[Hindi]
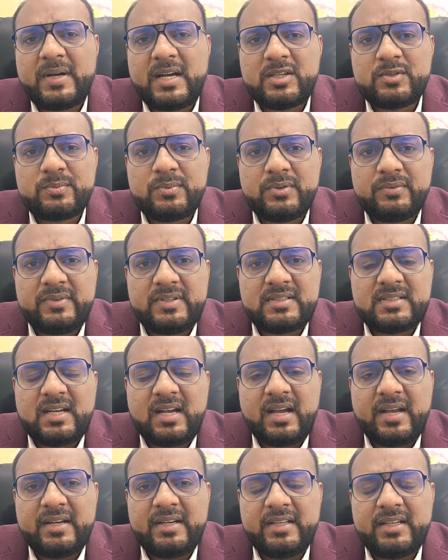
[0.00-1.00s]
पासपोर्ट वीज़ा
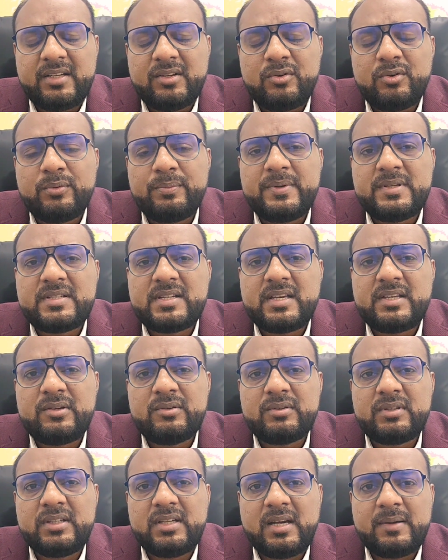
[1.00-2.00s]
आईडी की कॉपी चाहिए
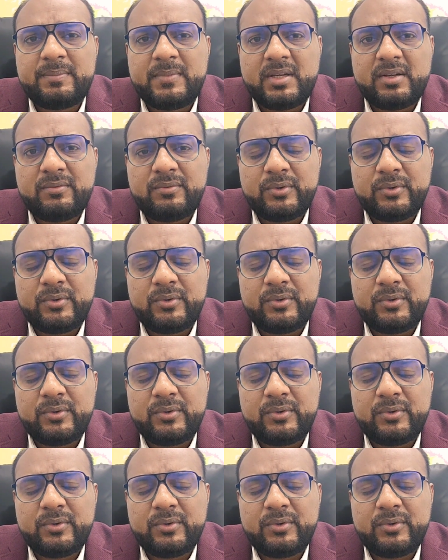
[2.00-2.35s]
होती है आपकी एक